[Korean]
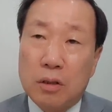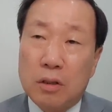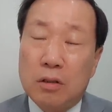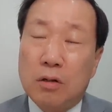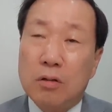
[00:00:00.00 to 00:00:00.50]

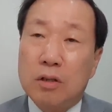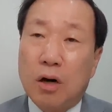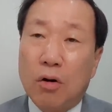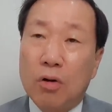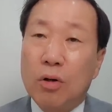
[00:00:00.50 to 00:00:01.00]
그걸
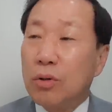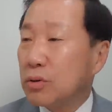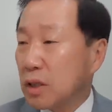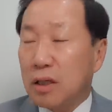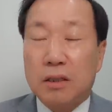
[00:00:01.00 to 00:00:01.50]
그냥
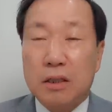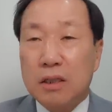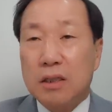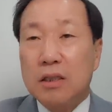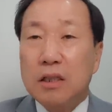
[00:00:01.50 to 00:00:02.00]

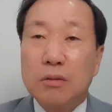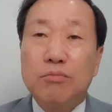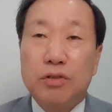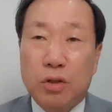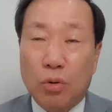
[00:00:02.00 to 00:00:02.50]
언론사들이 이름
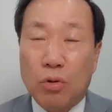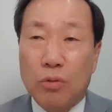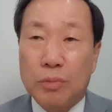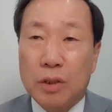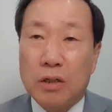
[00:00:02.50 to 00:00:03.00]
붙여놓은 겁니다.